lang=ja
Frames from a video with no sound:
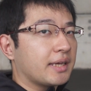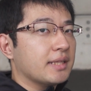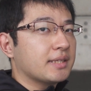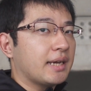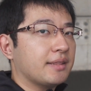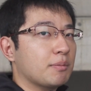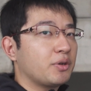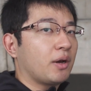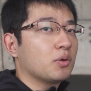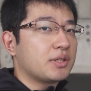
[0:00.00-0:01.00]
現在手
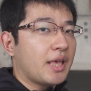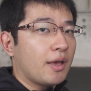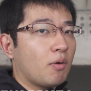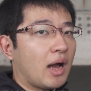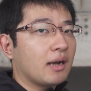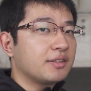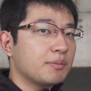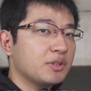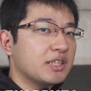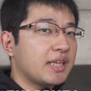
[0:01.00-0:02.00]
ブレ補正を
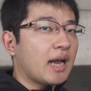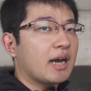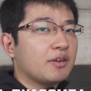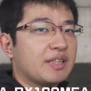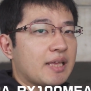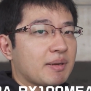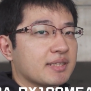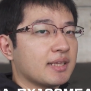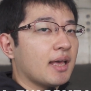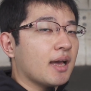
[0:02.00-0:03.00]
アクティブにして歩いてい
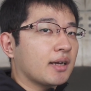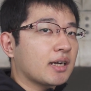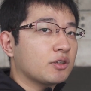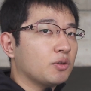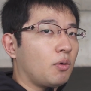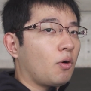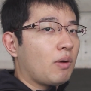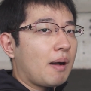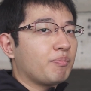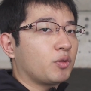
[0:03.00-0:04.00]
ます。画角の方
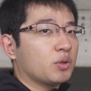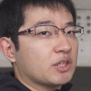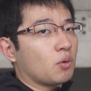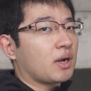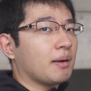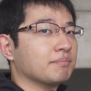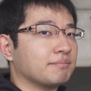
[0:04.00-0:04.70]
はどうでしょうか。